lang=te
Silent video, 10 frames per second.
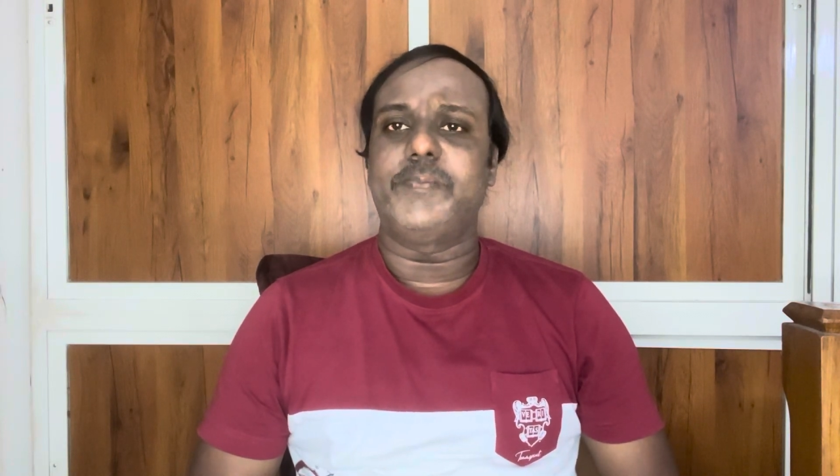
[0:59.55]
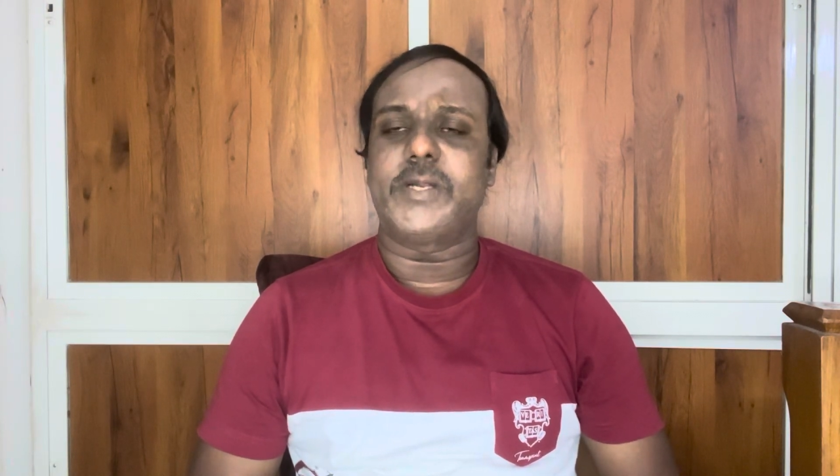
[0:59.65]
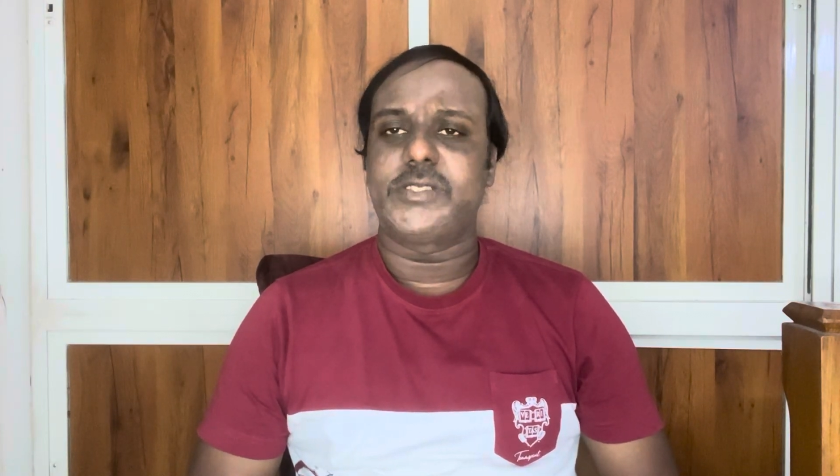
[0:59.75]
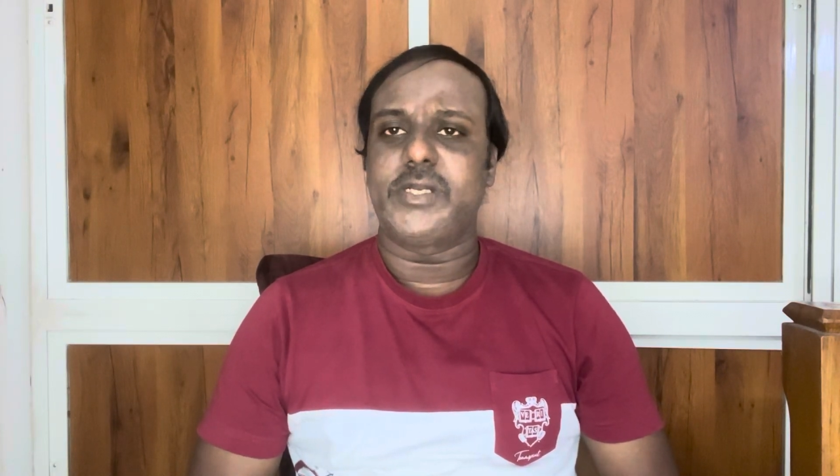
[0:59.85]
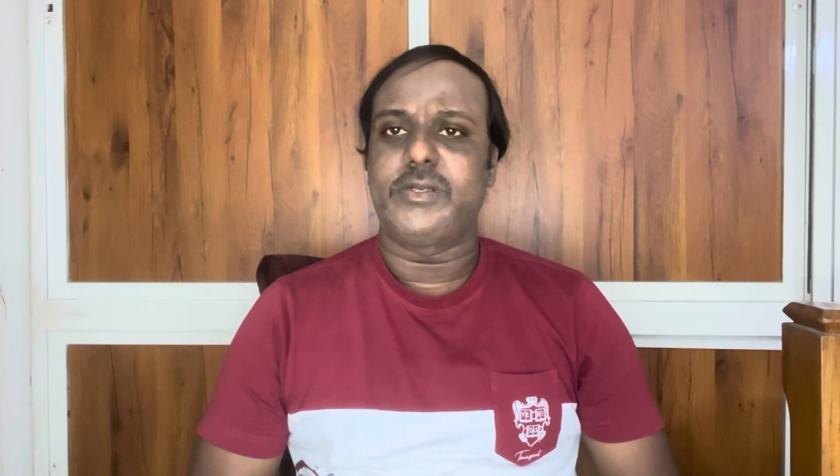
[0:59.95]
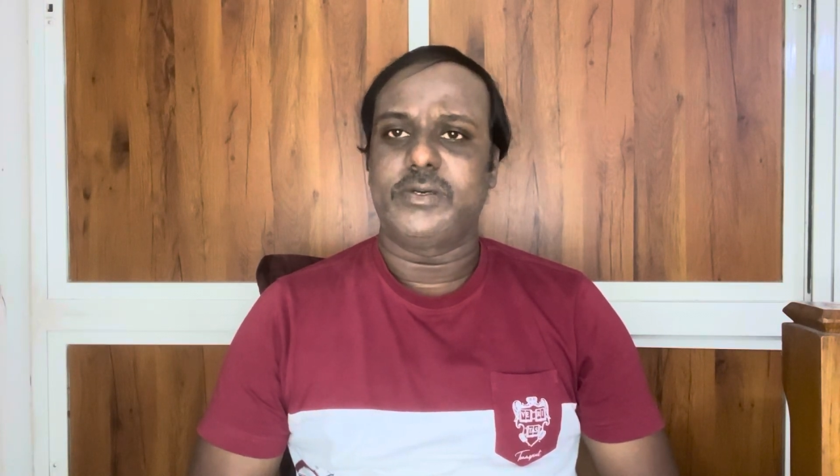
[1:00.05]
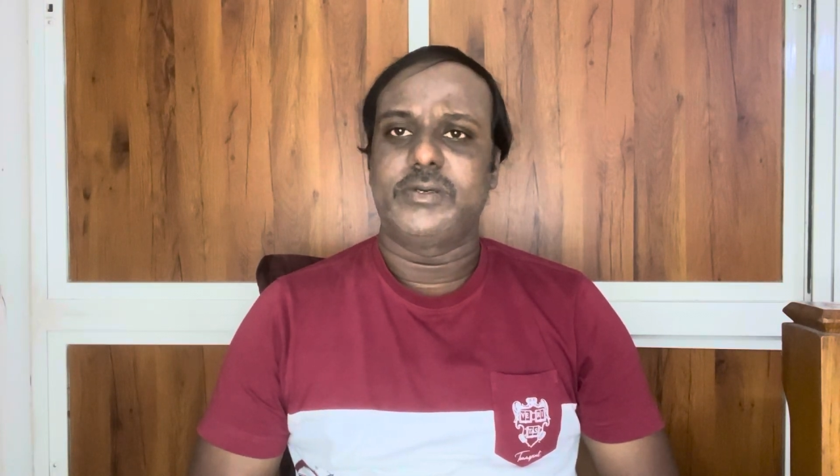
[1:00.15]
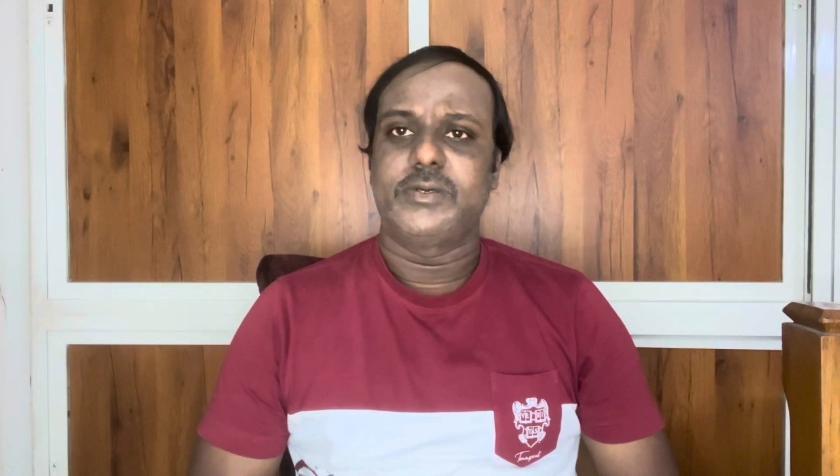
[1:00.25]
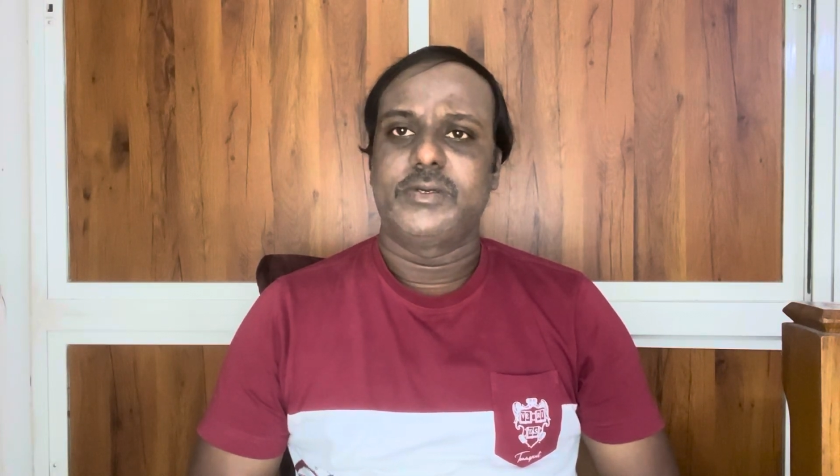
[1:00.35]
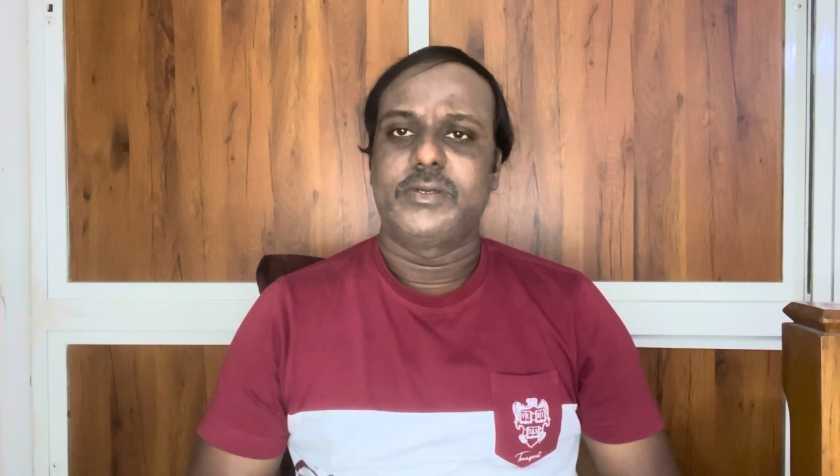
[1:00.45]
పర్సెంట్
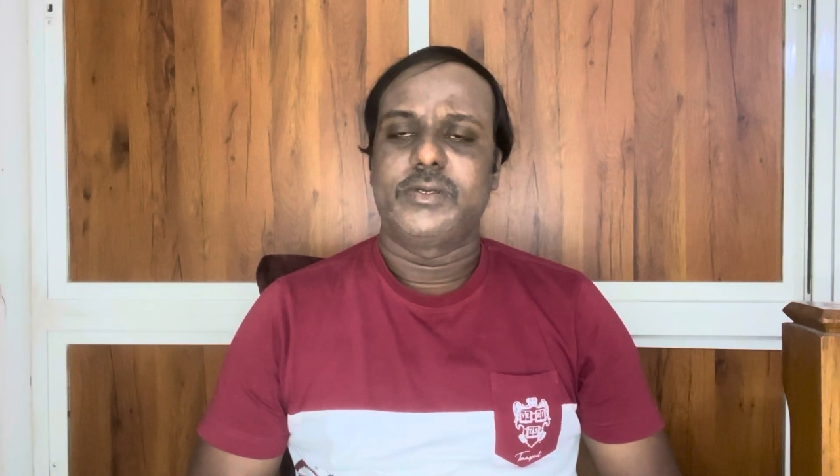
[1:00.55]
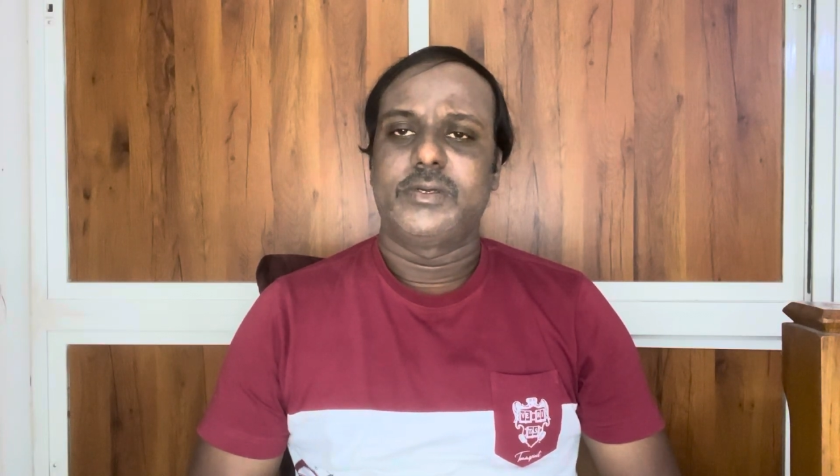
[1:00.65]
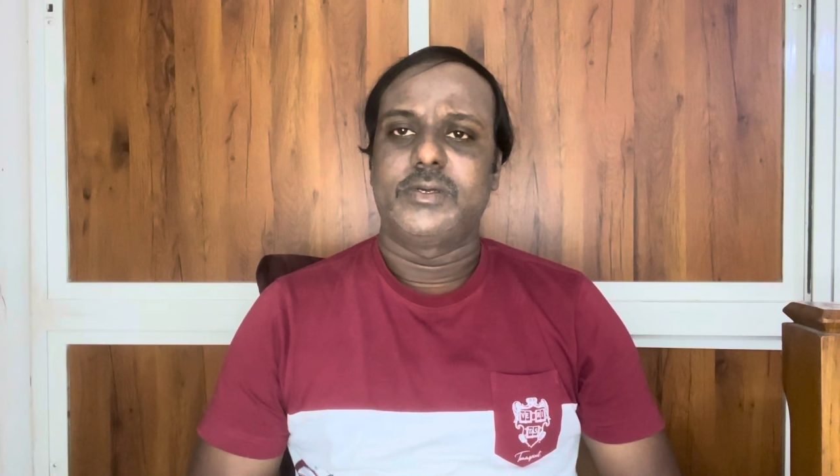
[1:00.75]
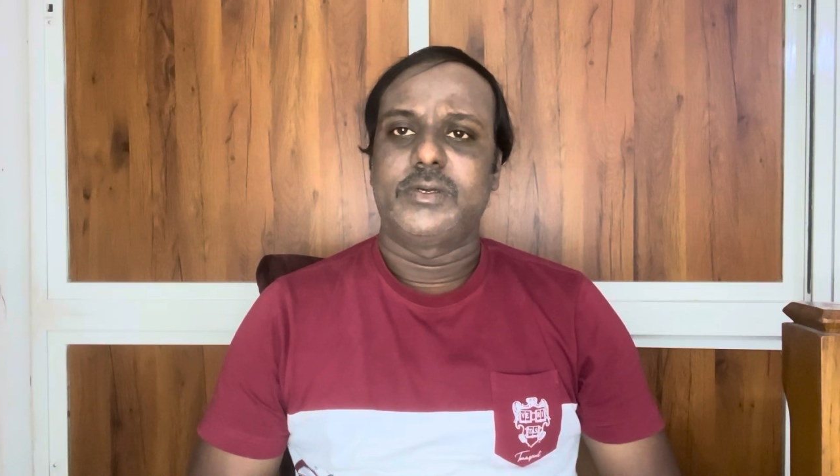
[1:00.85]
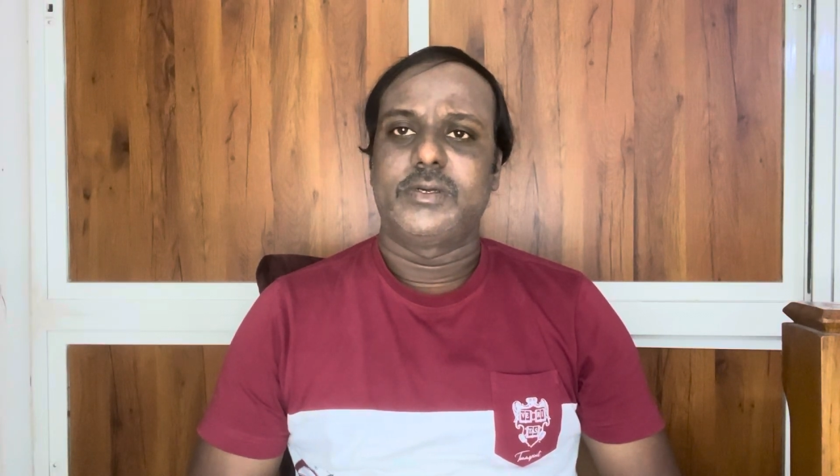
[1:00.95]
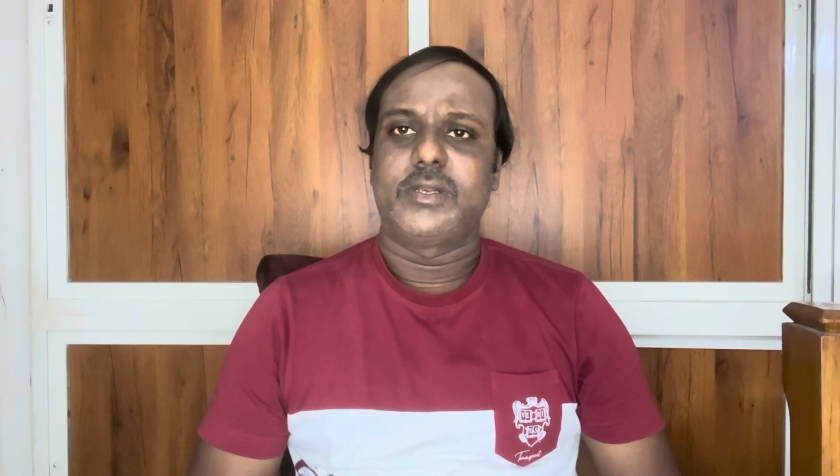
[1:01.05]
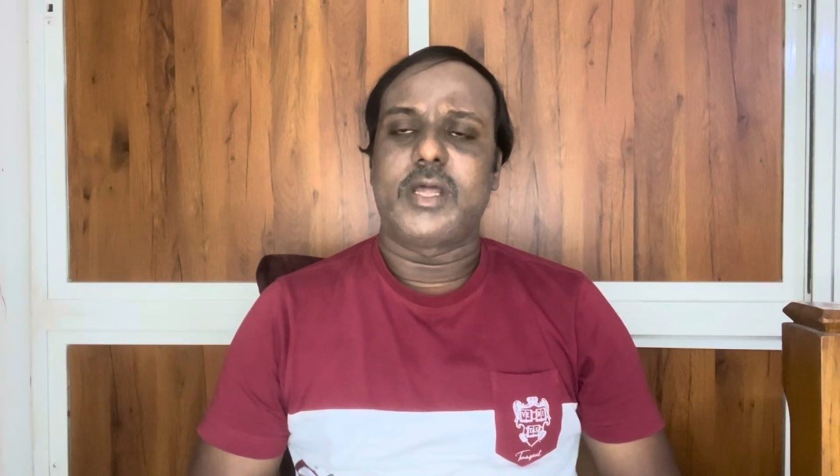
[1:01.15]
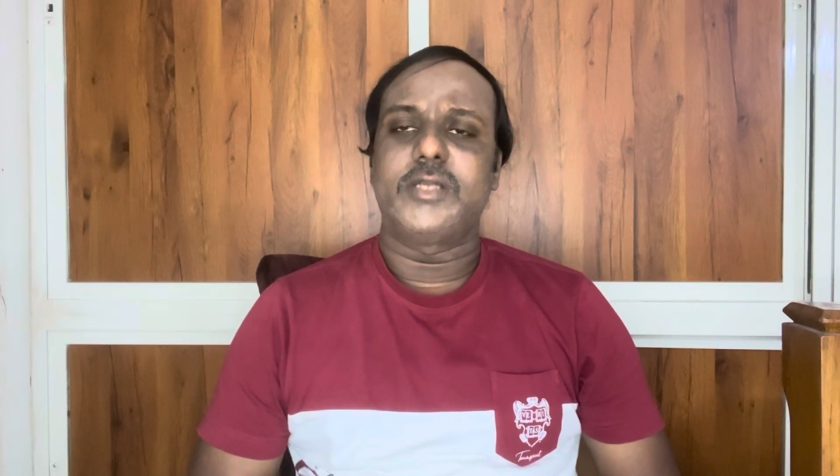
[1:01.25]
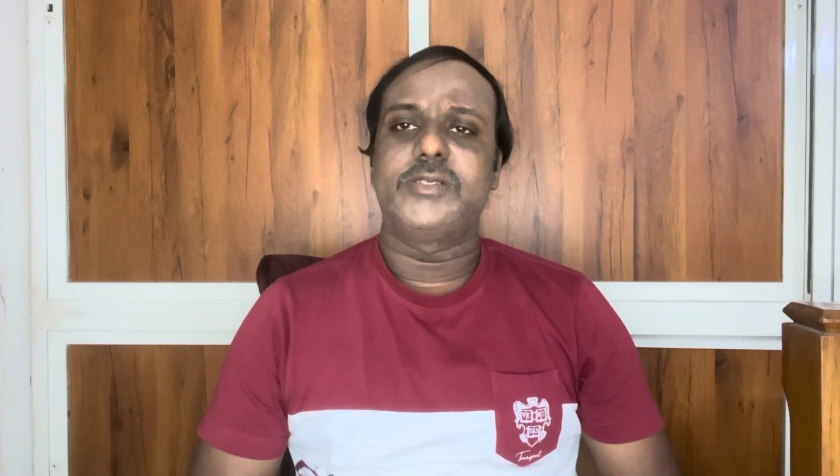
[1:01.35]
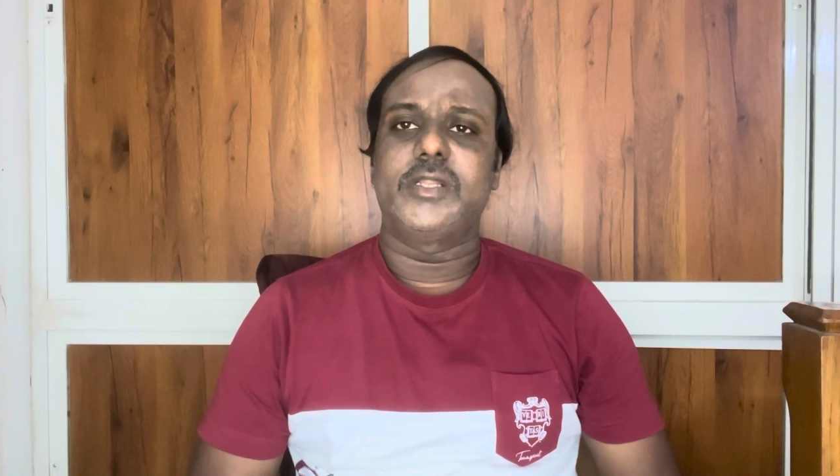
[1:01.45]

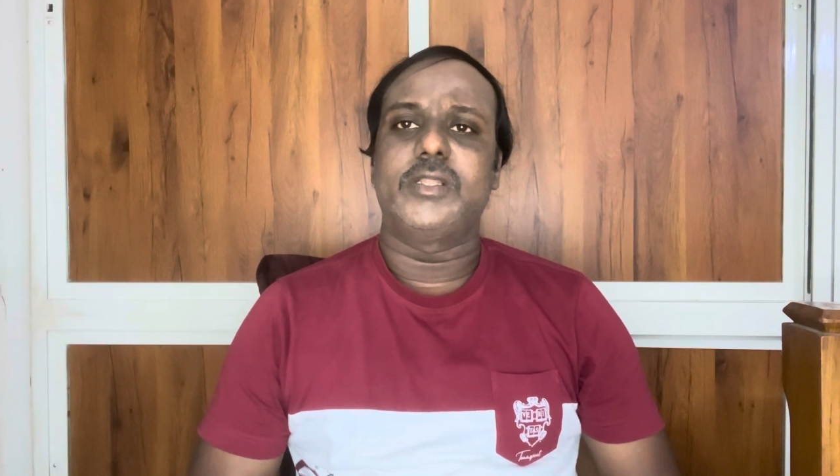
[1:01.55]
లాంచ్ అనే